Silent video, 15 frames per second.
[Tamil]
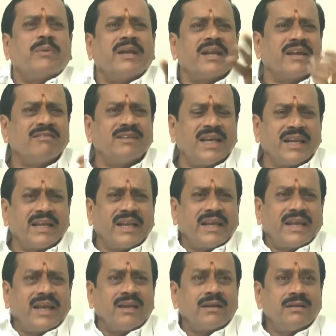எப்படி நீங்கள்
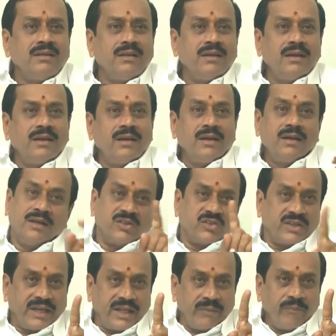விசாரிக்கிறீங்க
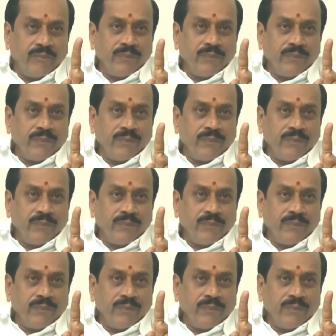சரி